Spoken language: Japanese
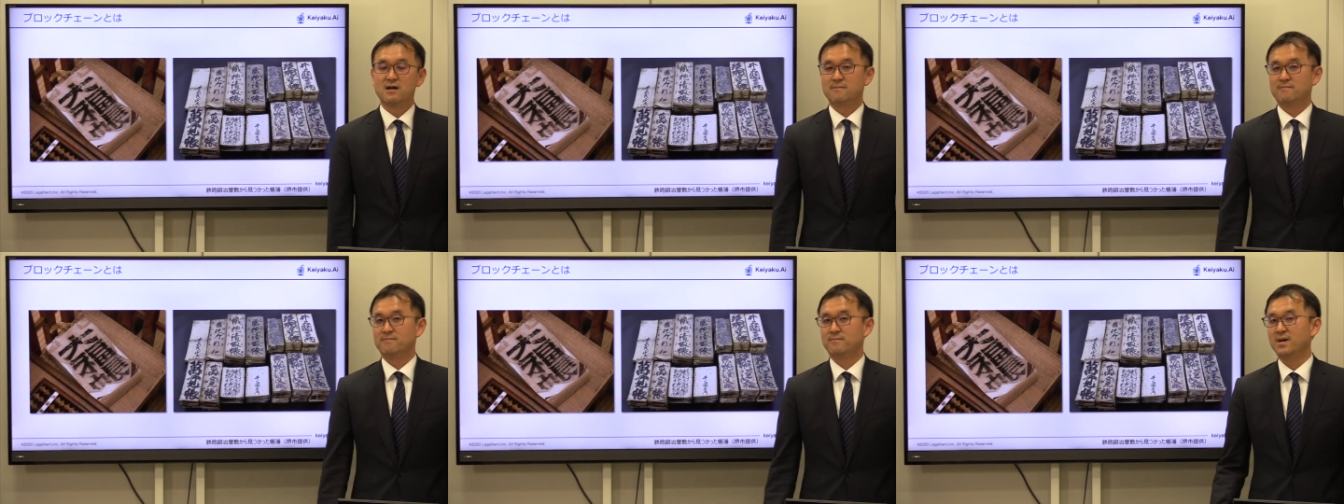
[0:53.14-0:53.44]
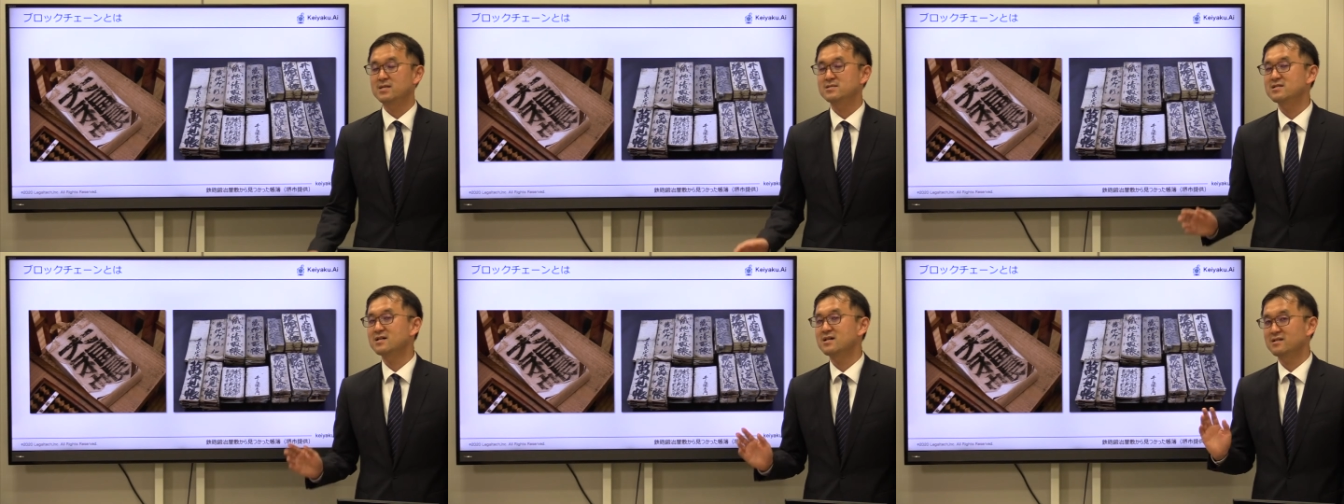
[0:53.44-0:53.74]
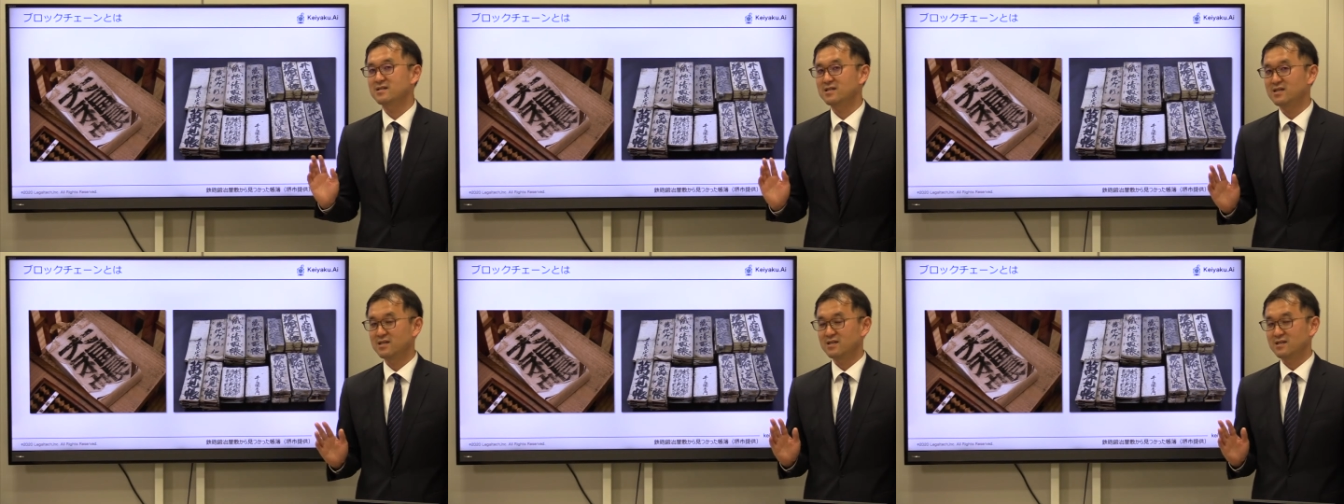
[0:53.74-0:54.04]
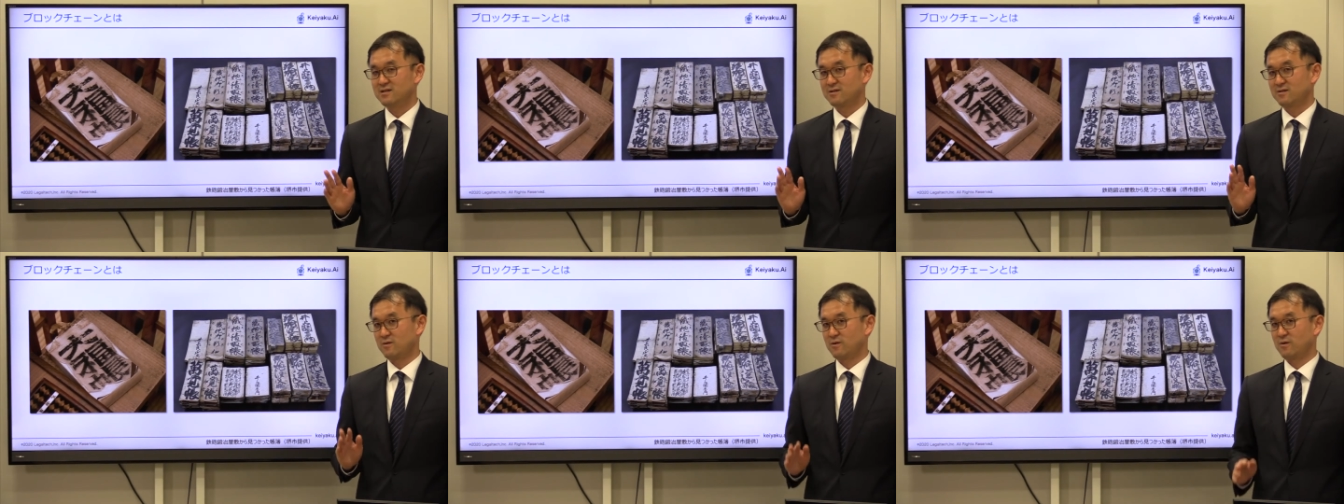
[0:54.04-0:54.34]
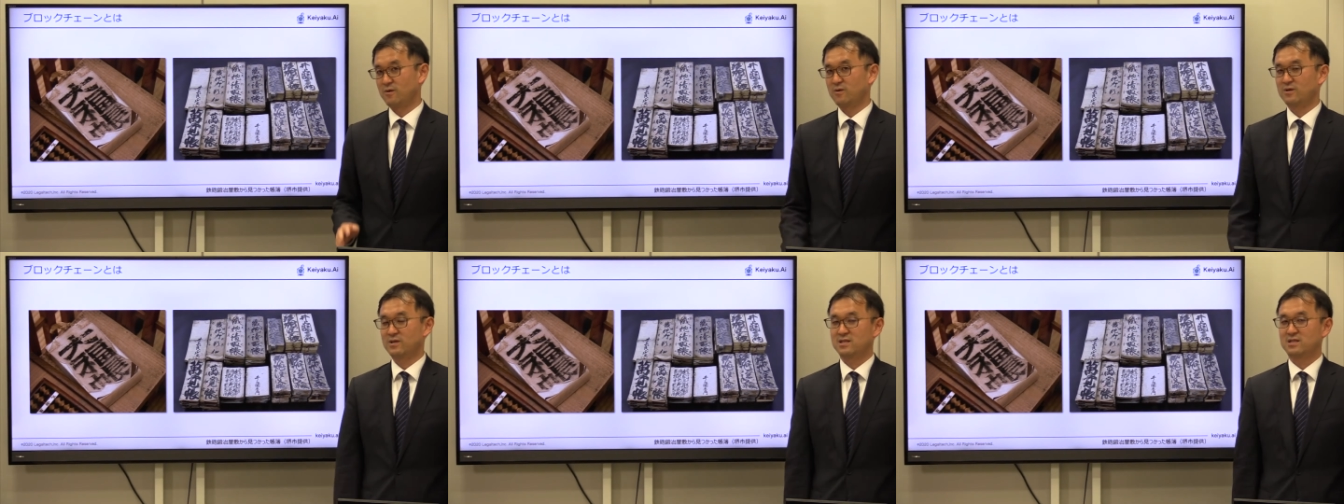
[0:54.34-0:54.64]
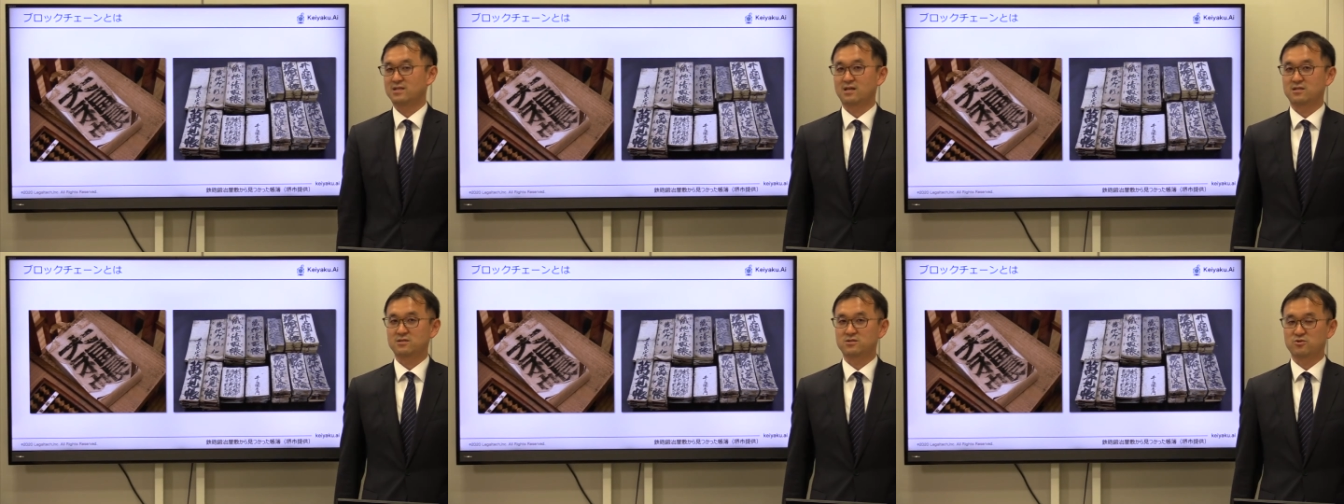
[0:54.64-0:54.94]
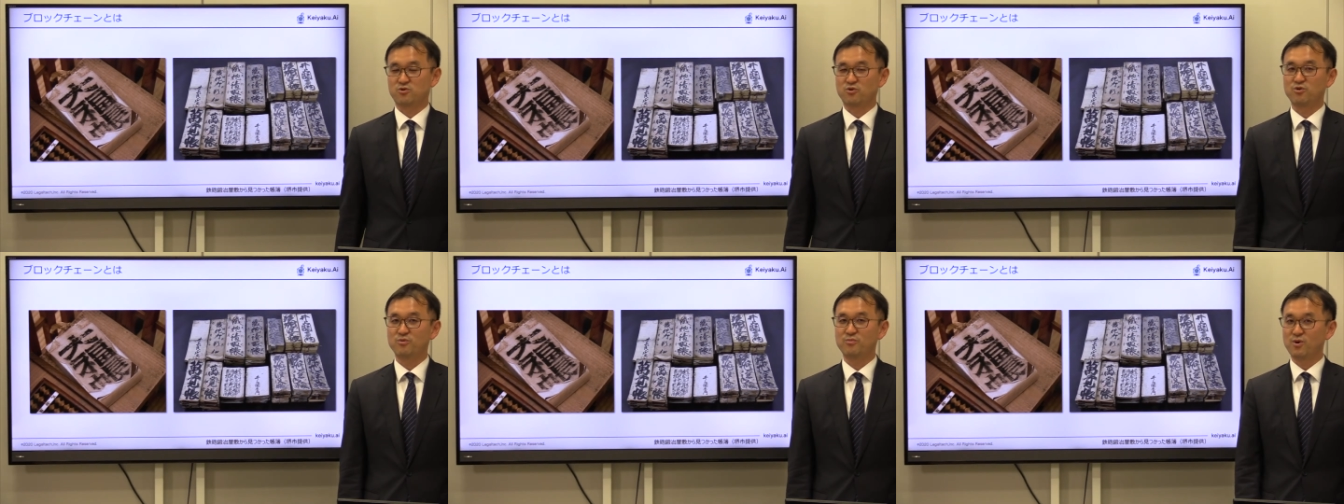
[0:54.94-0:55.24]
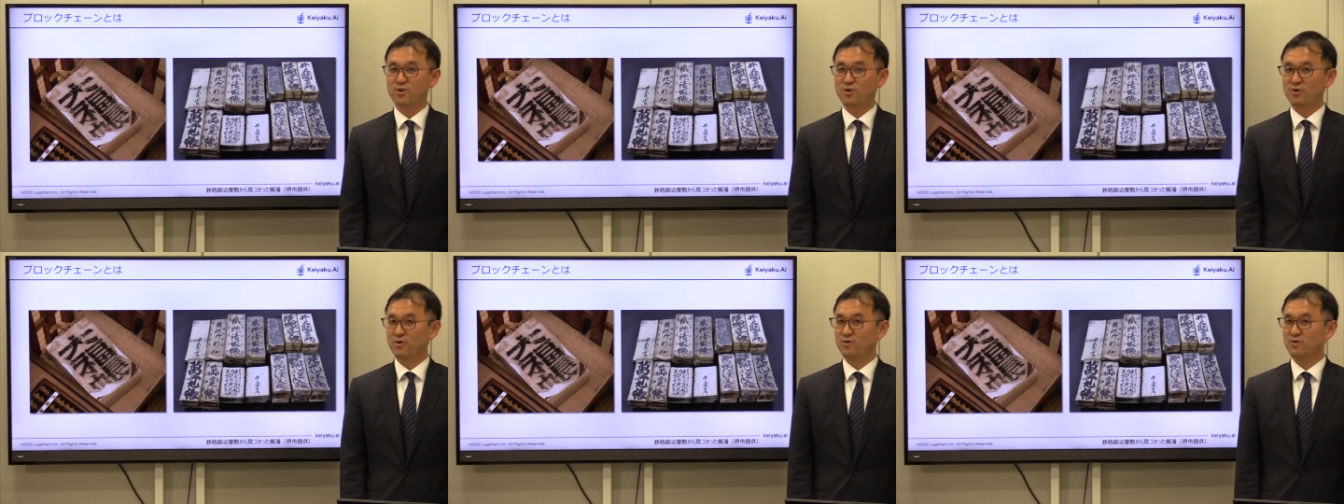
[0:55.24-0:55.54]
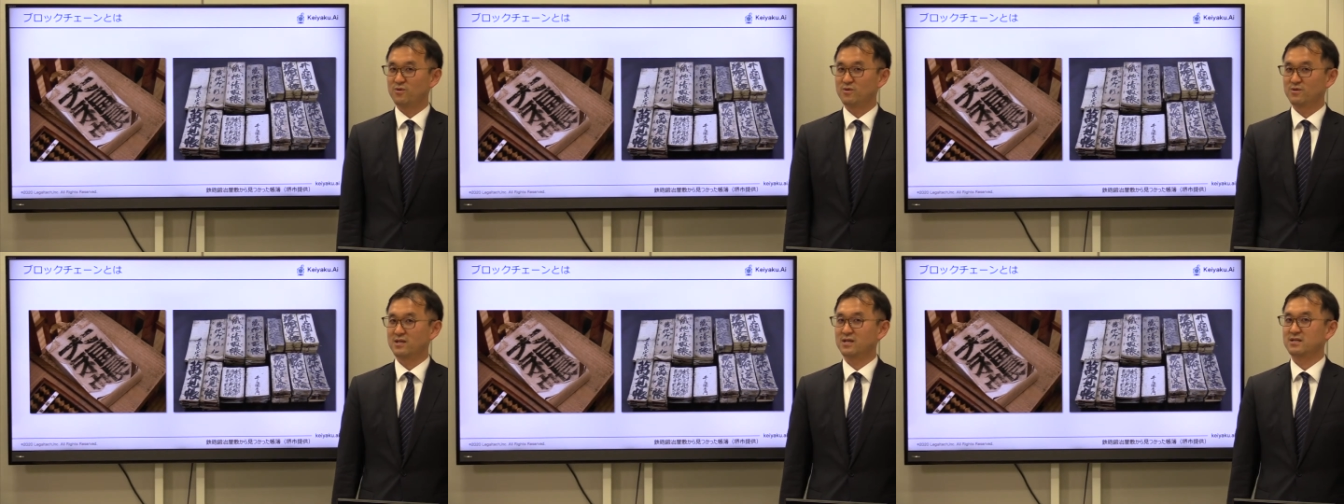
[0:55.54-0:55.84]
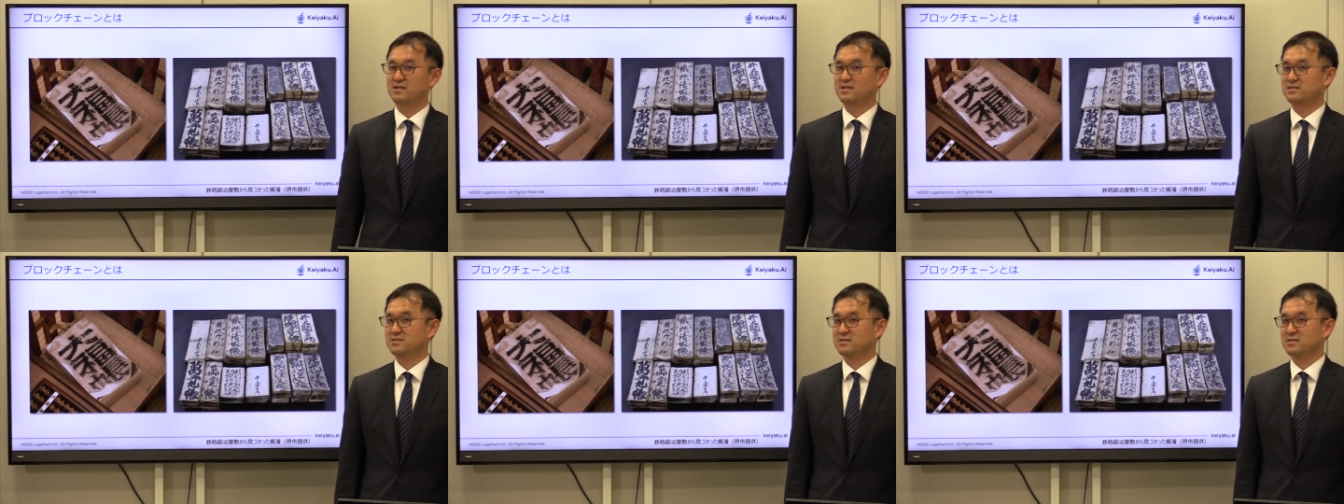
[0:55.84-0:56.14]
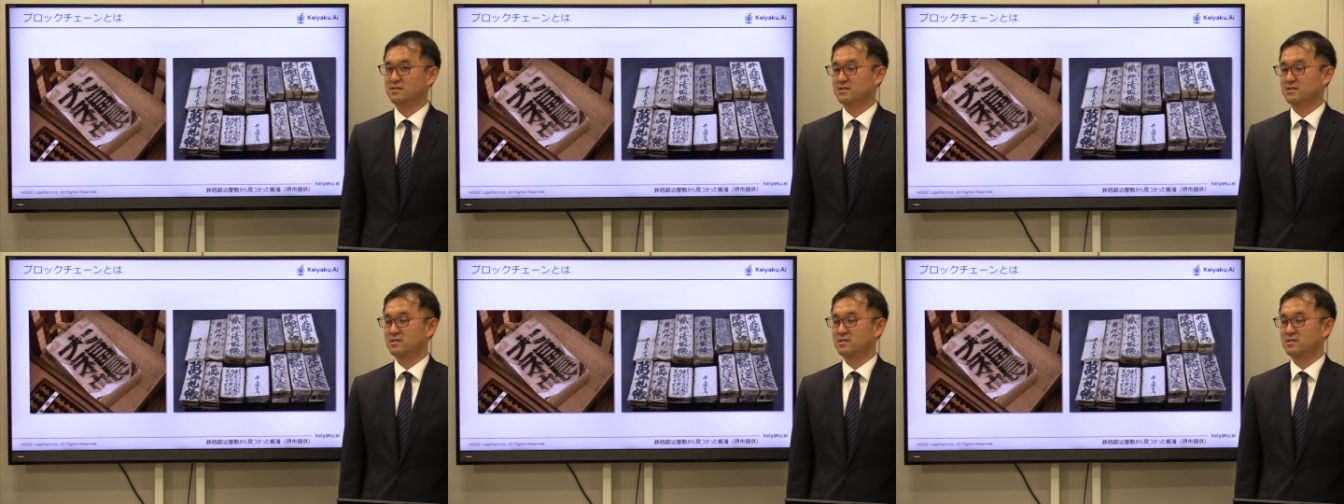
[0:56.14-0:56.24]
まさにこういった帳簿なんです。